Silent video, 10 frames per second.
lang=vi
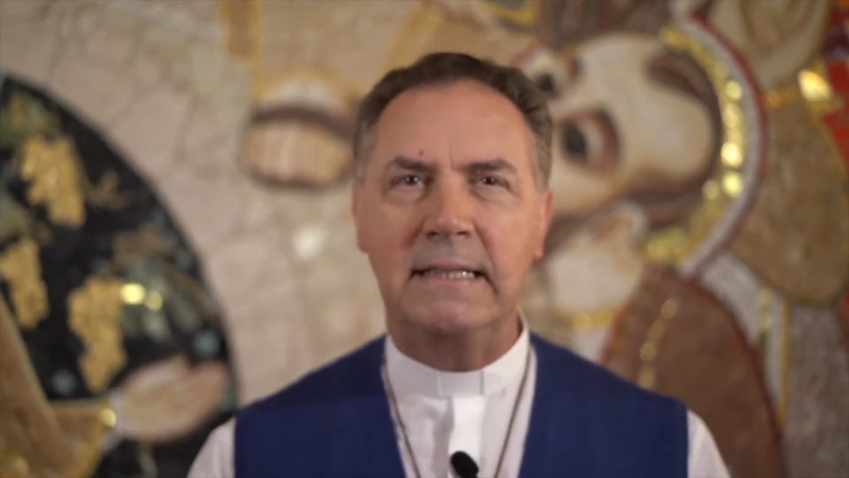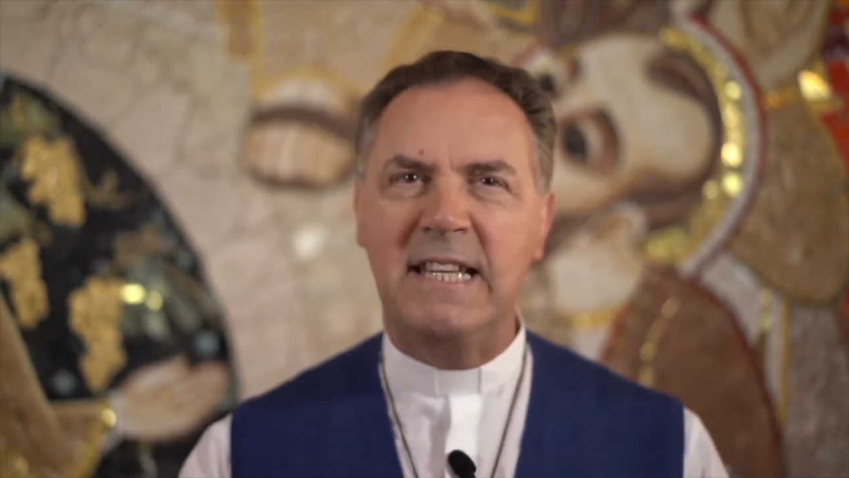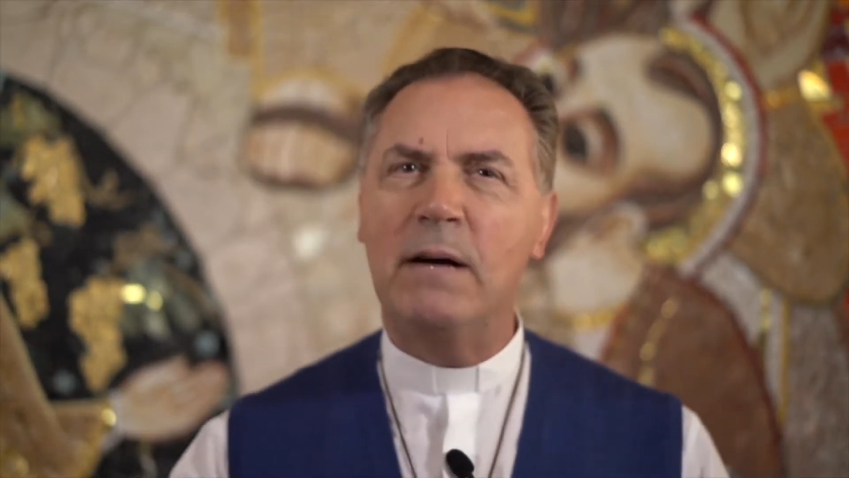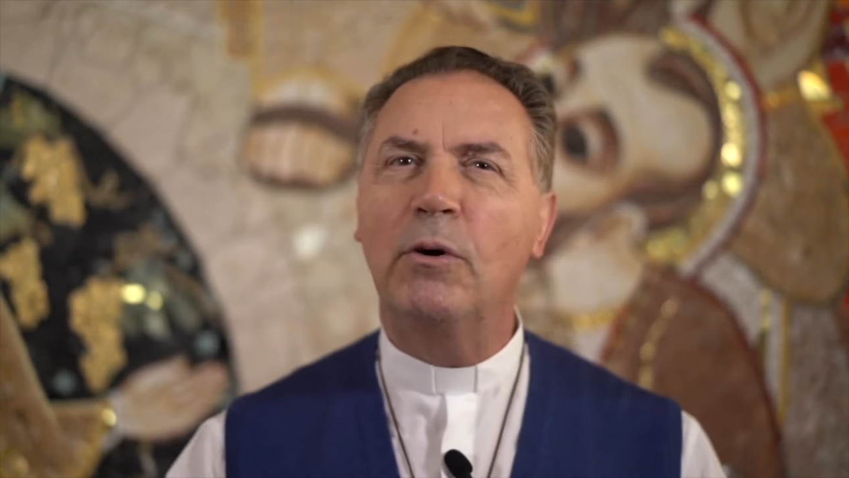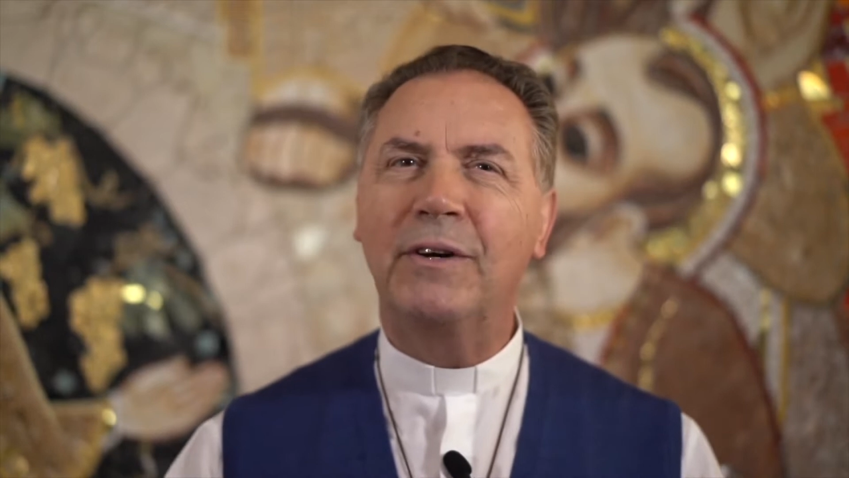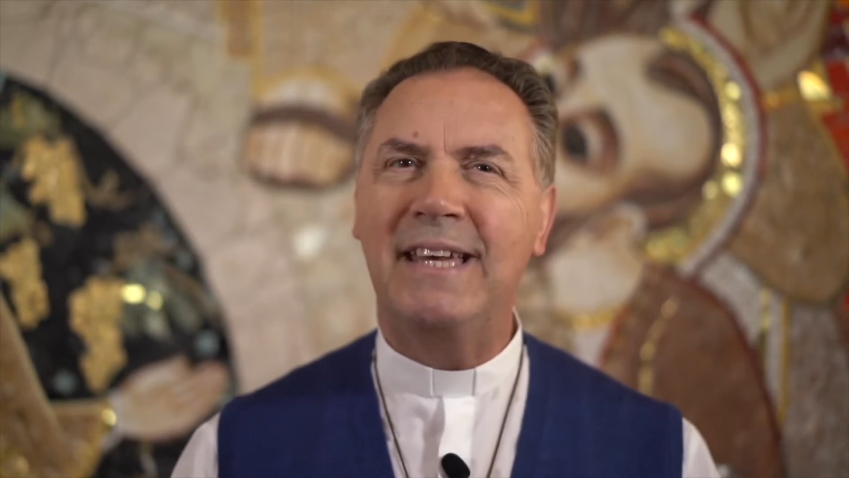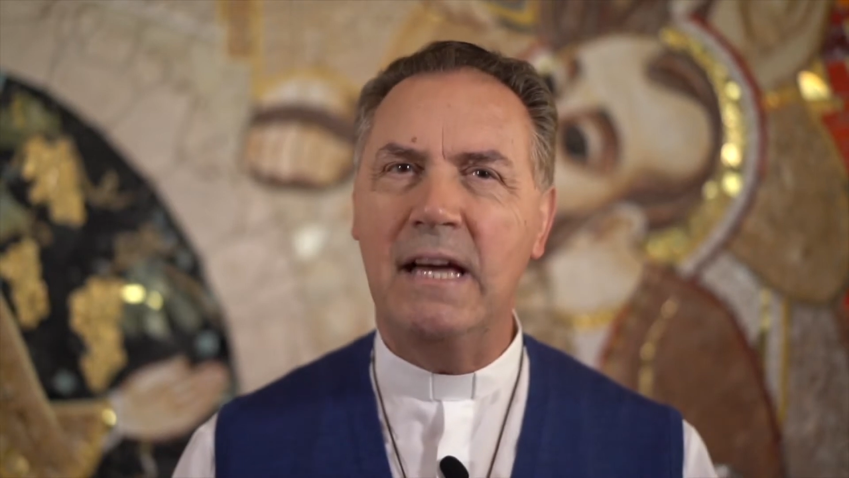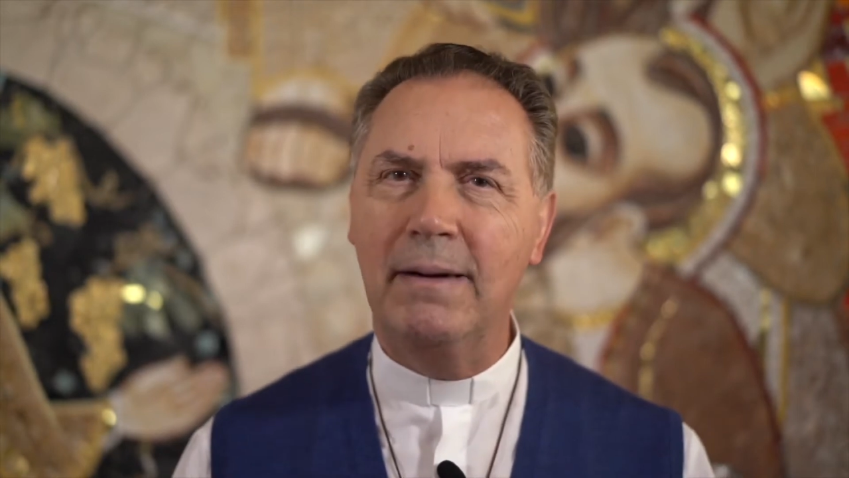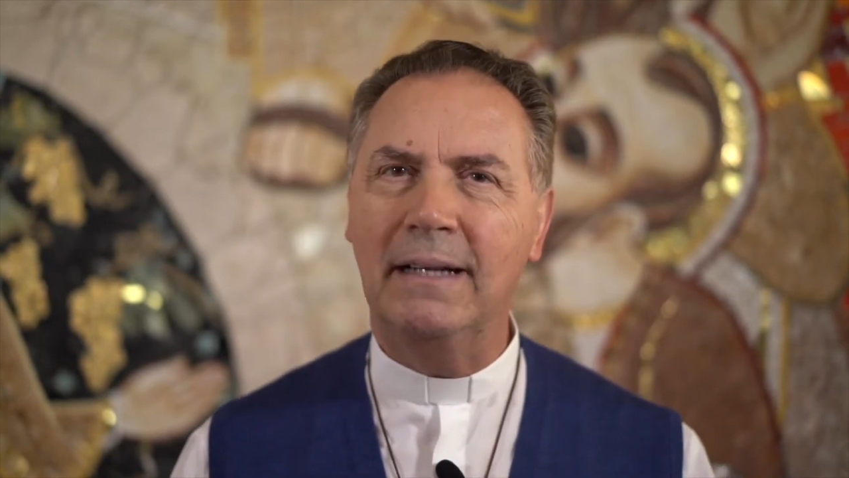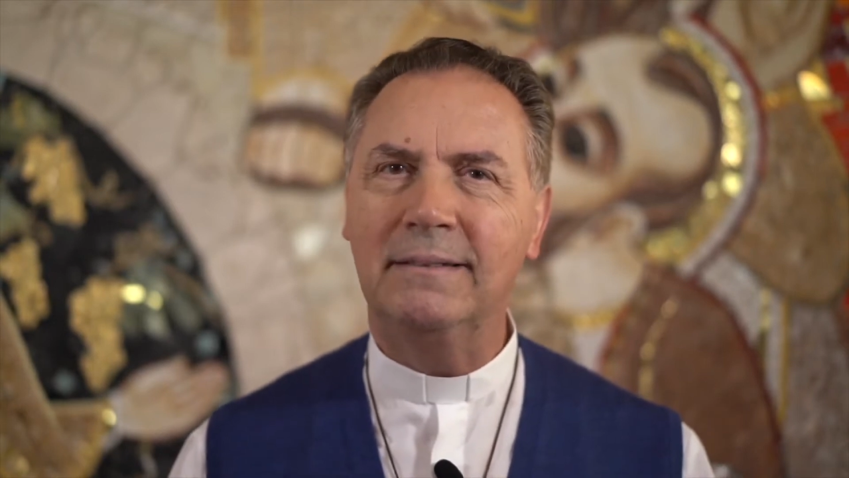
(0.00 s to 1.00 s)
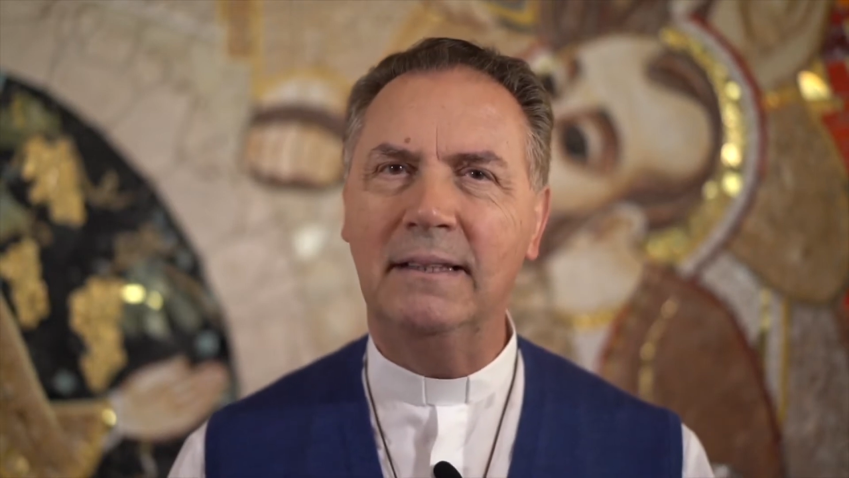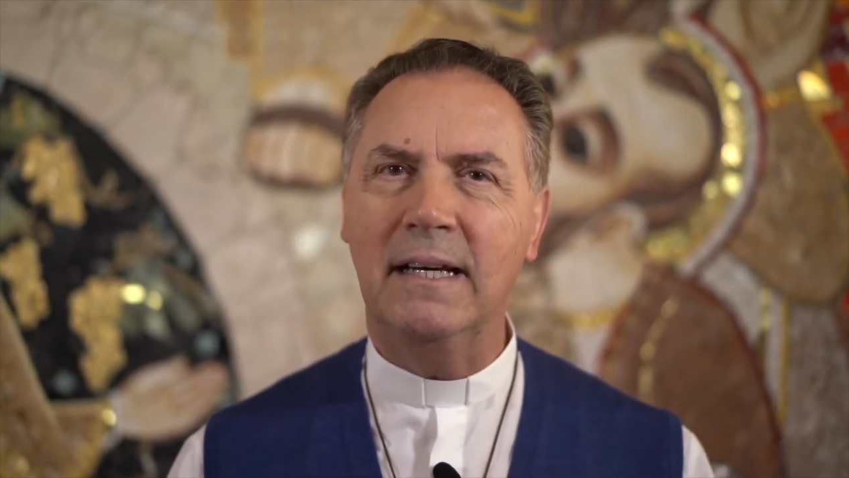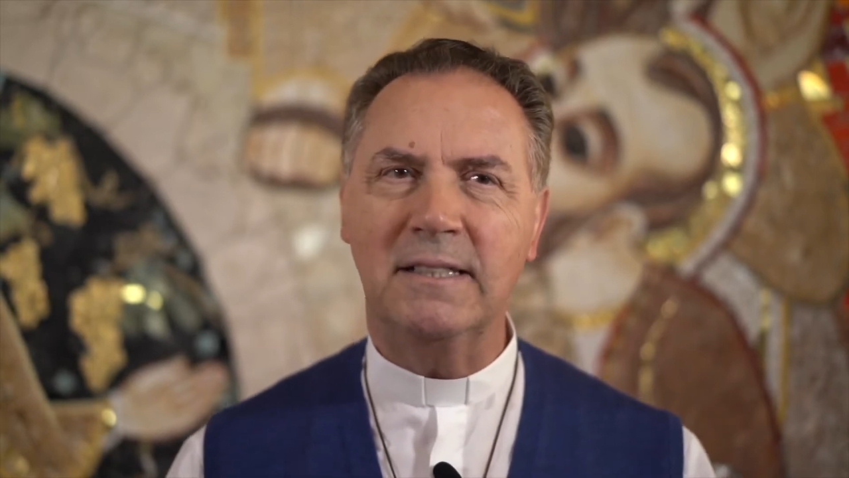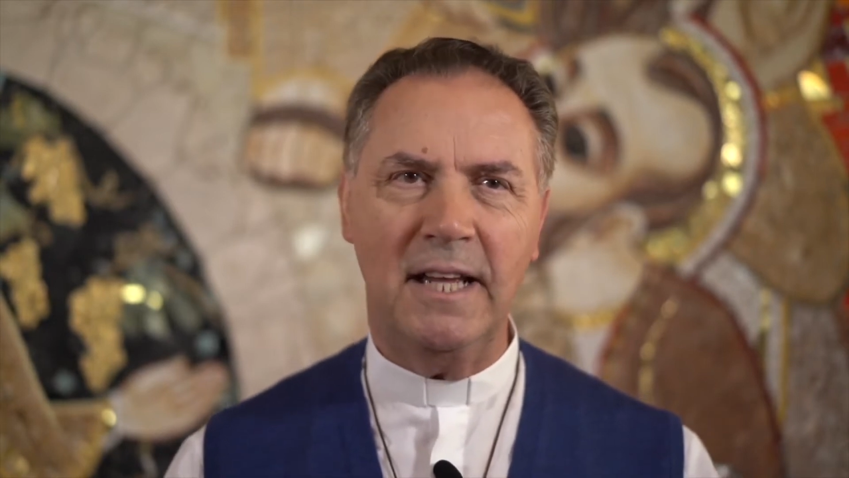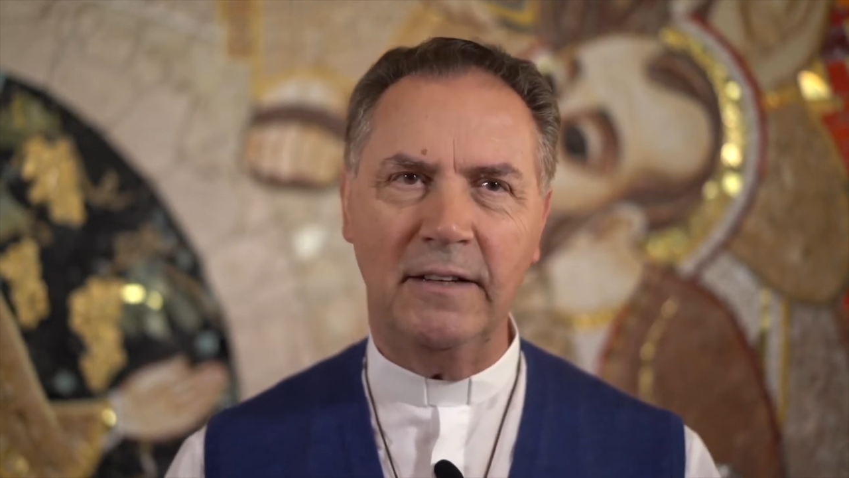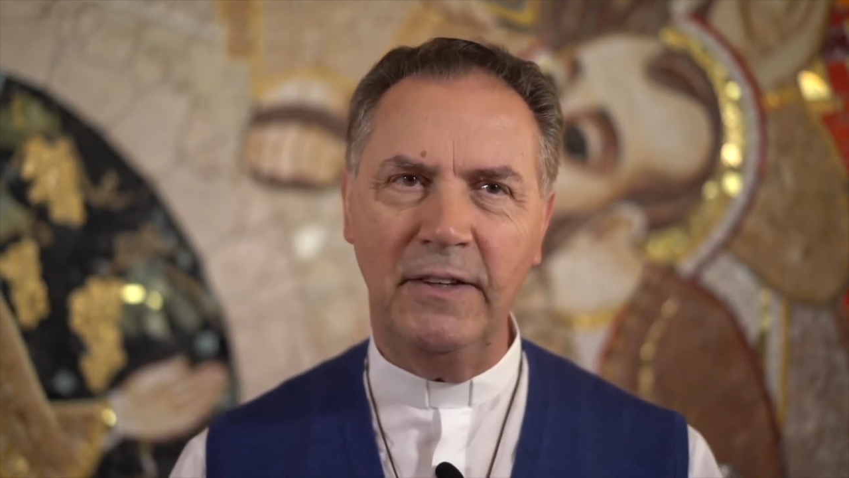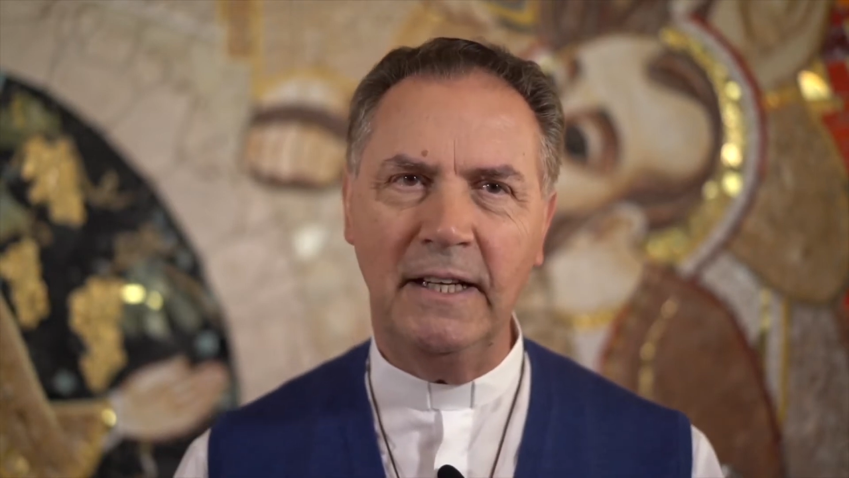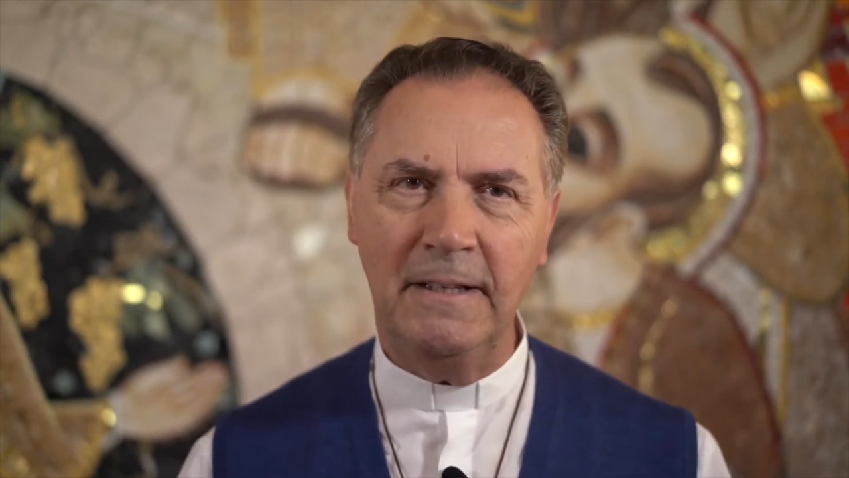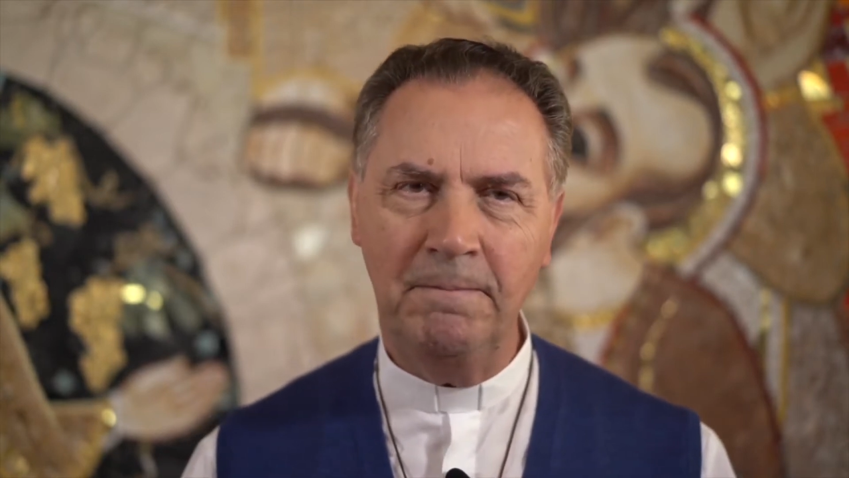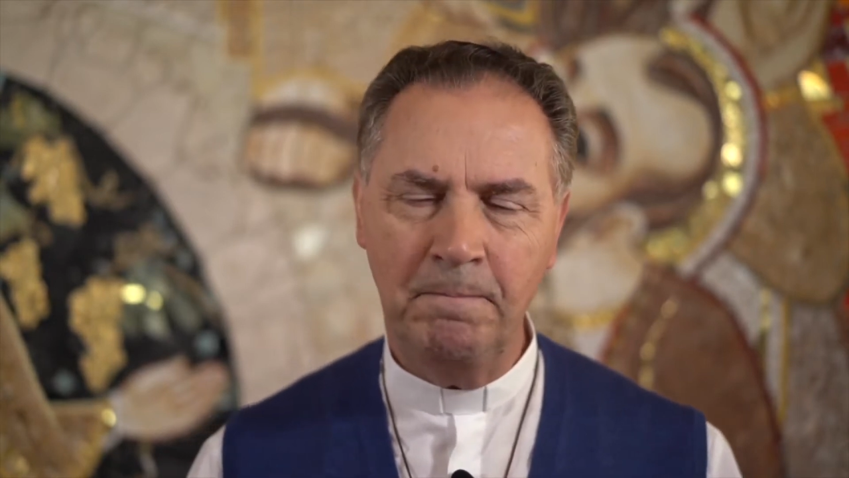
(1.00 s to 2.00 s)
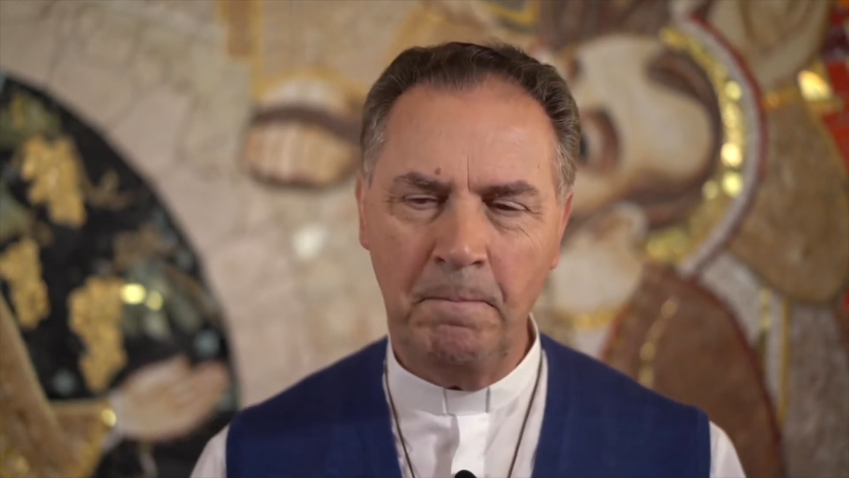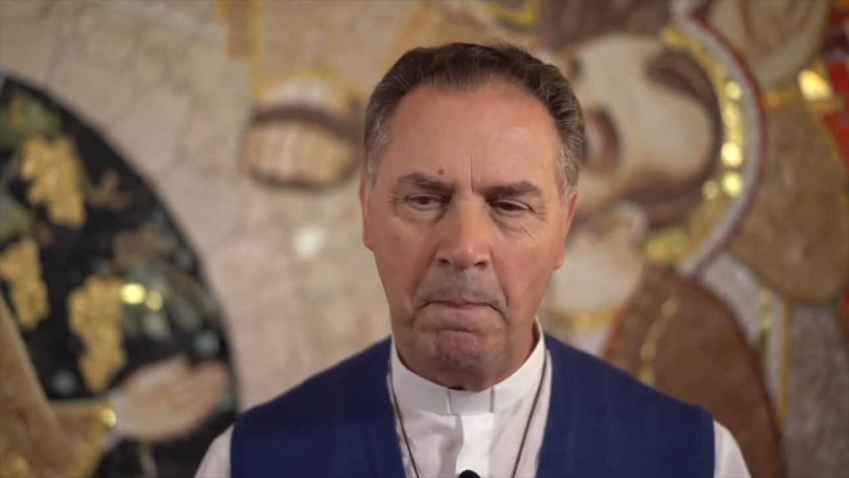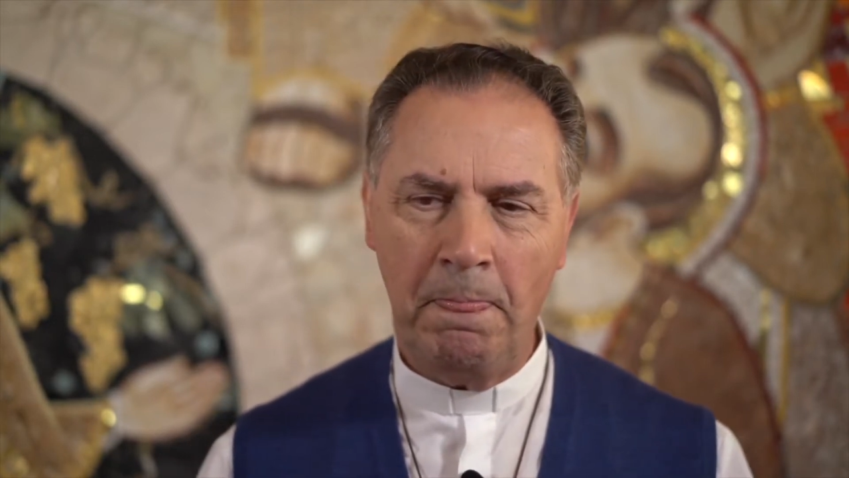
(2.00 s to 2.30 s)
chúng ta được mời gọi để phục vụ